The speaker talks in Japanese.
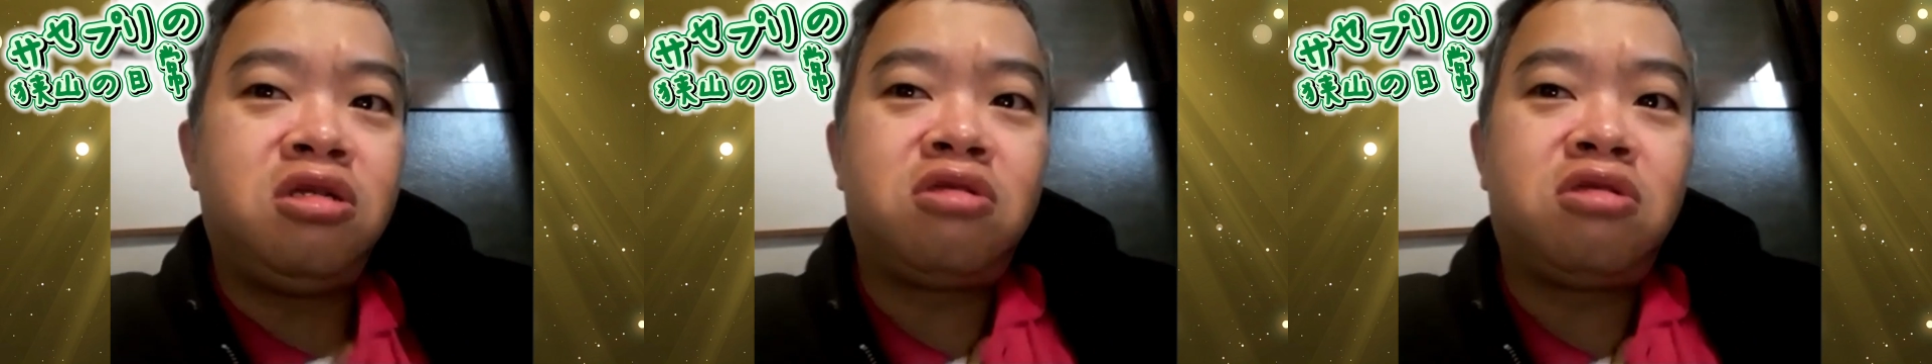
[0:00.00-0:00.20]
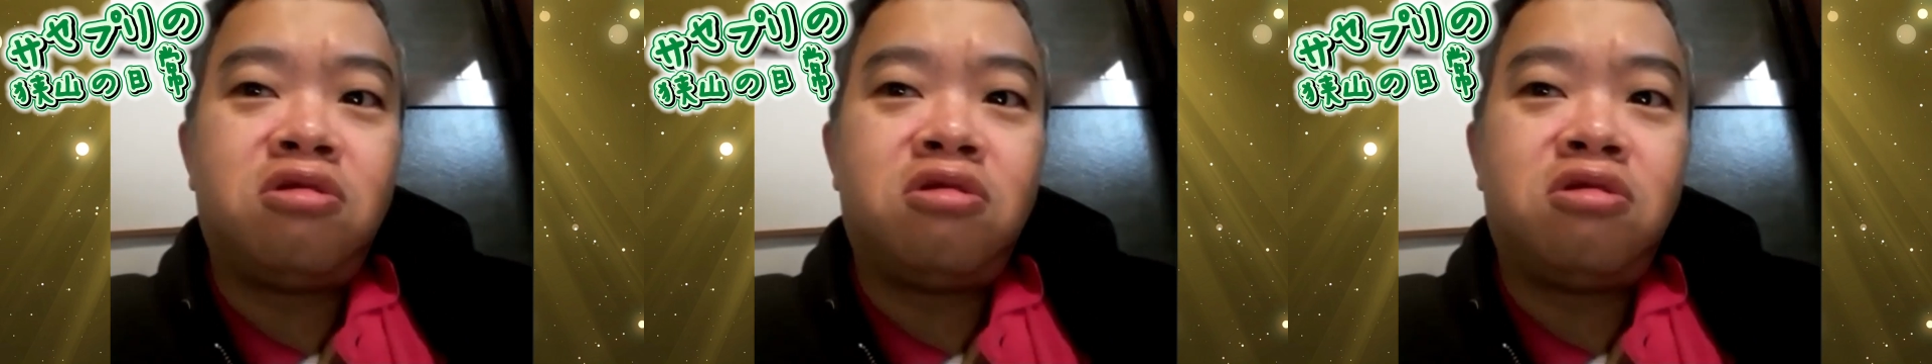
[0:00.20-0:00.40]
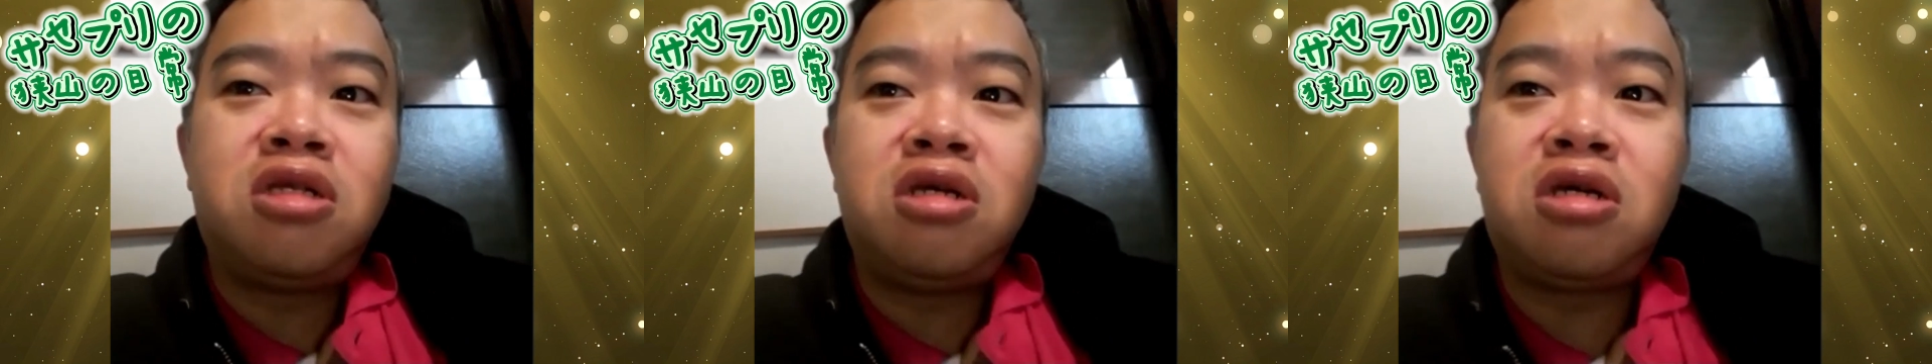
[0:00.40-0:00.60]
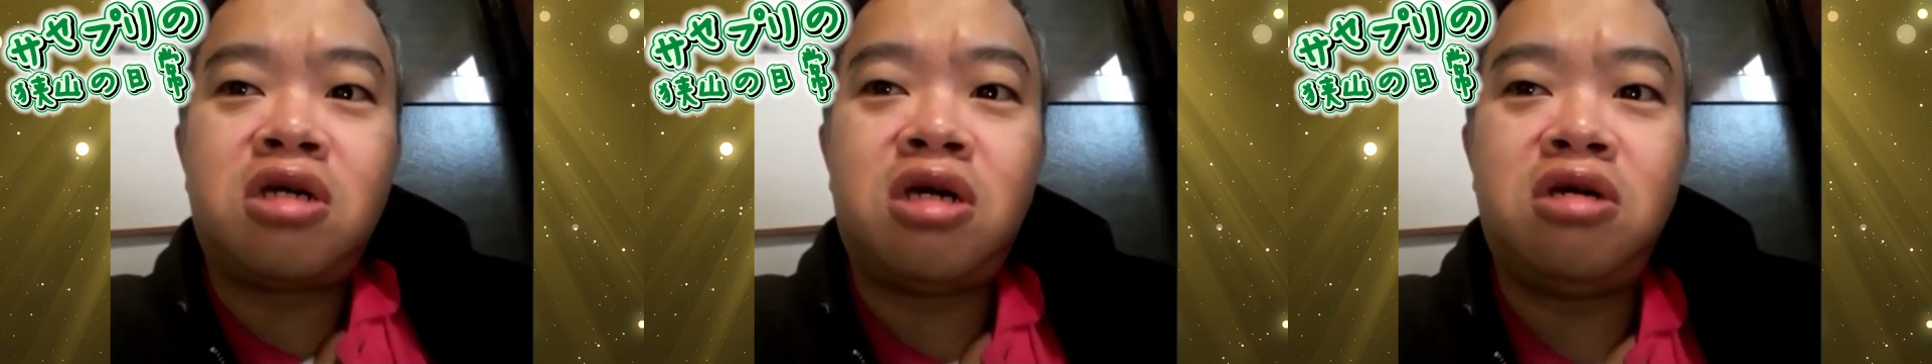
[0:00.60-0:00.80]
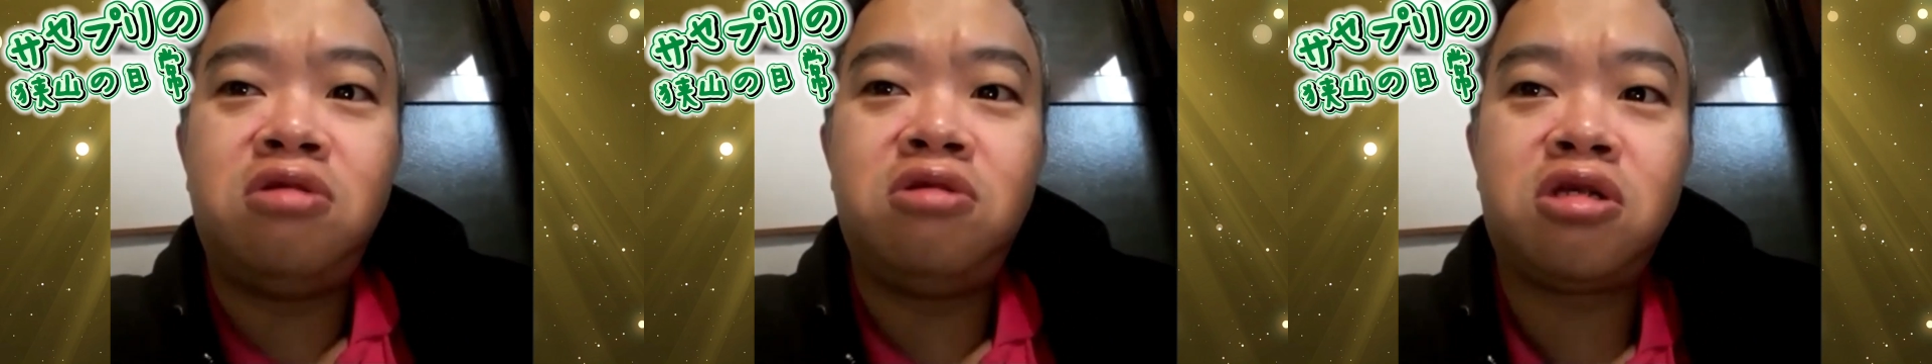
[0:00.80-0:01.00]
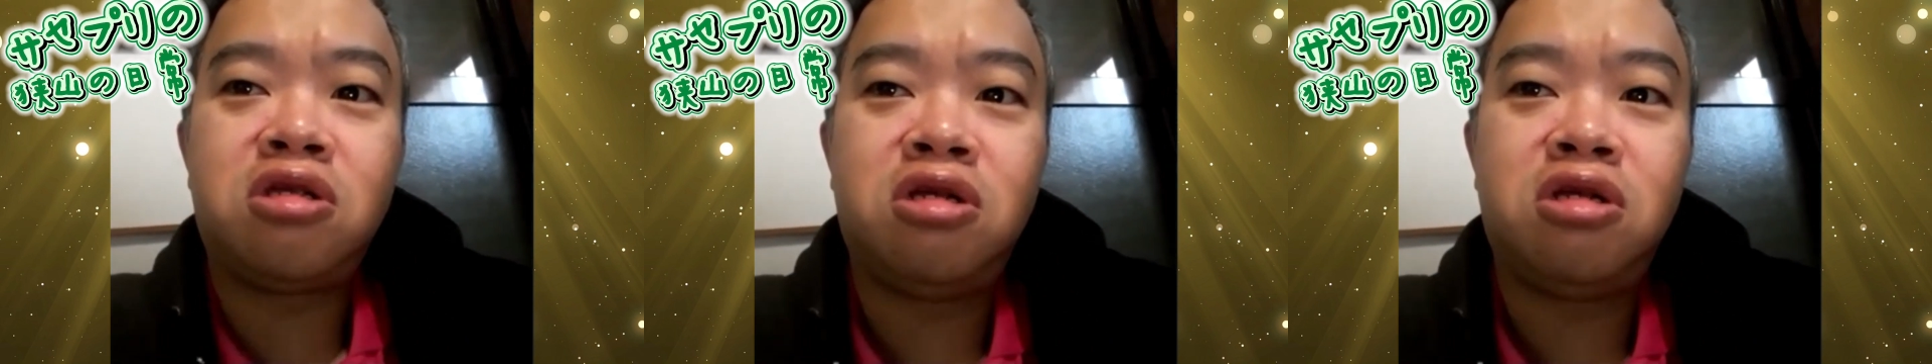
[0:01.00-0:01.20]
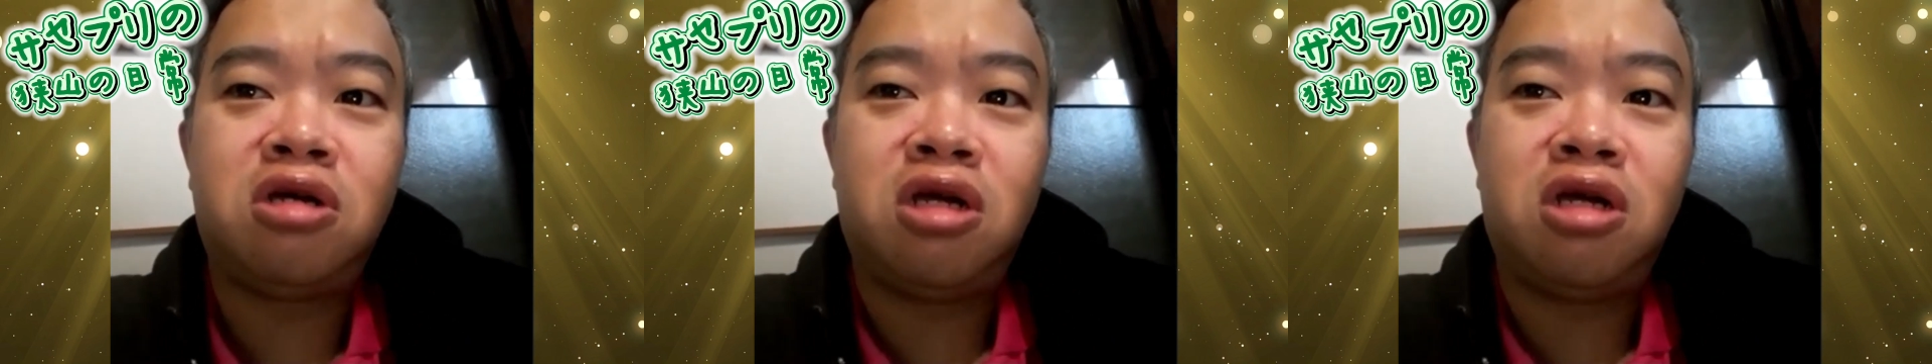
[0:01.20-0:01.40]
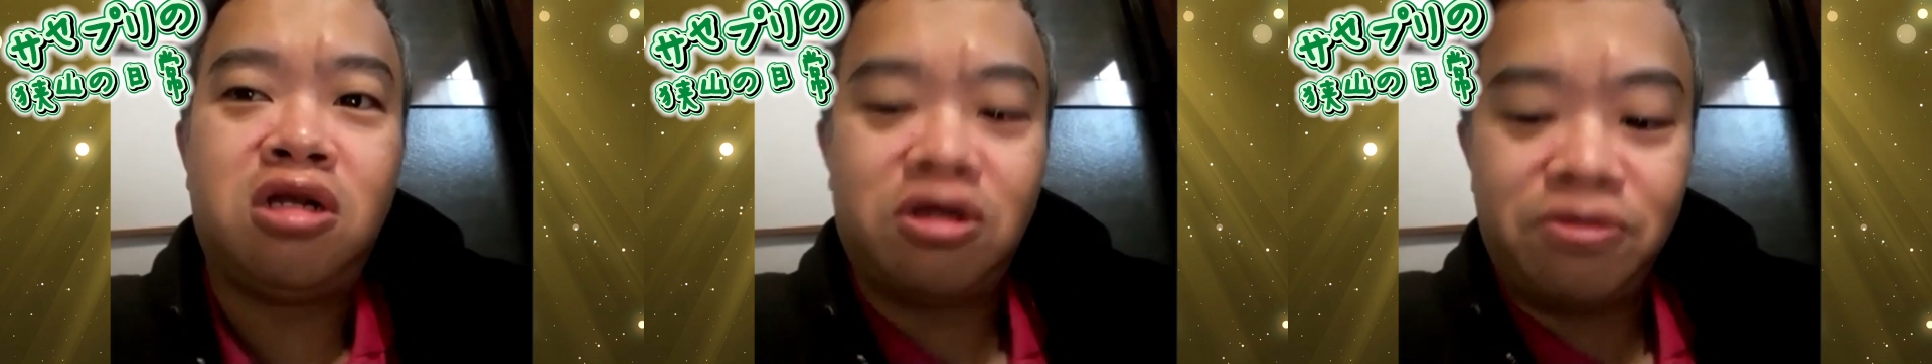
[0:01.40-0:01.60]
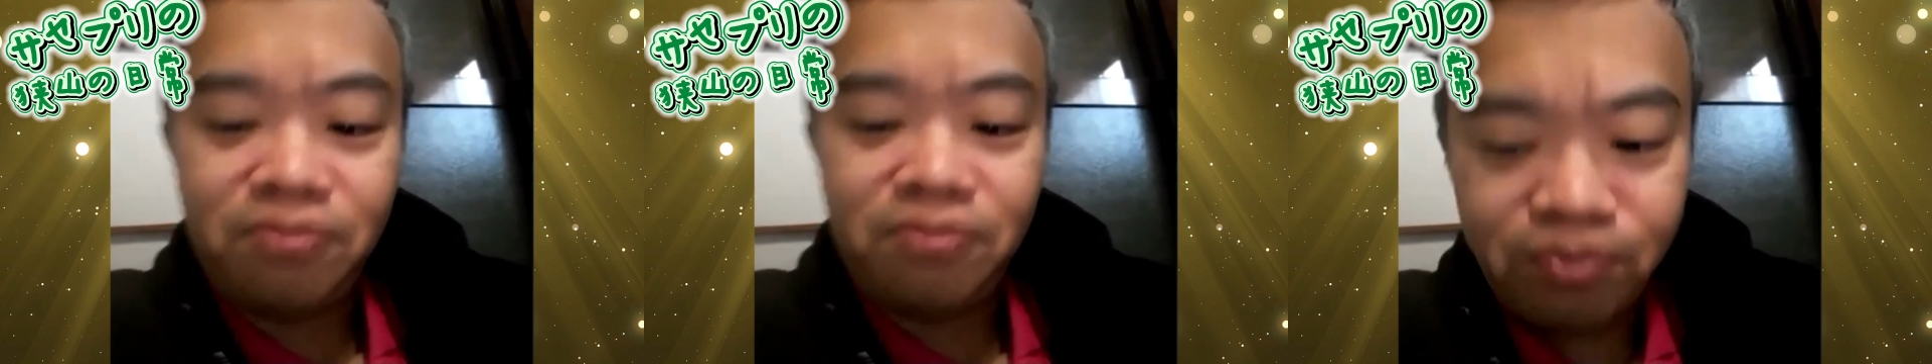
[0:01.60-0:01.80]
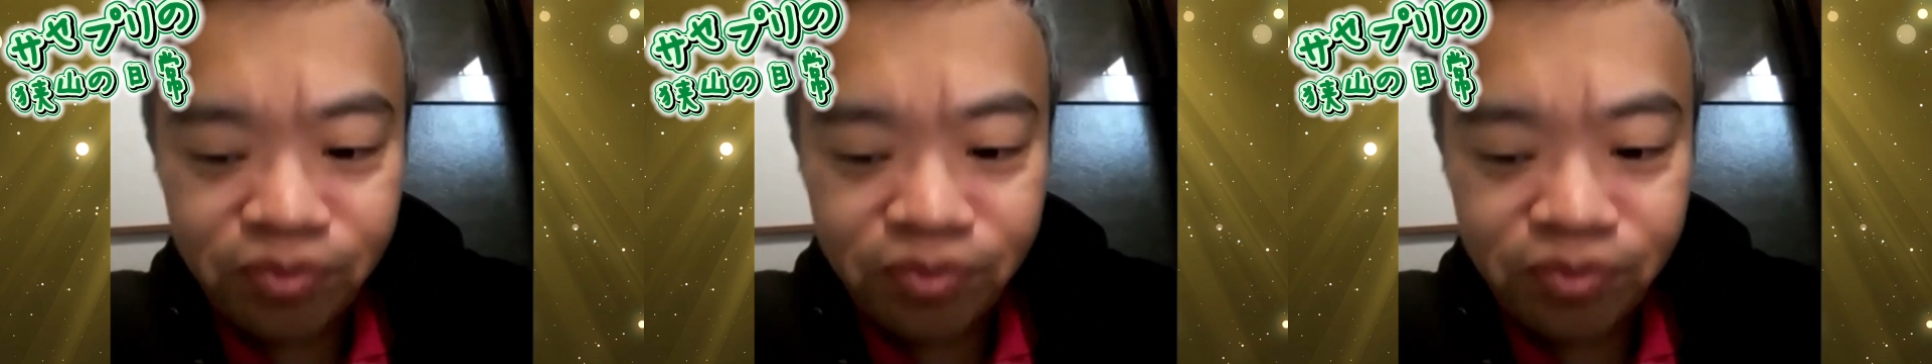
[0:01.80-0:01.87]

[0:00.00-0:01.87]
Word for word: とかで会話してるから、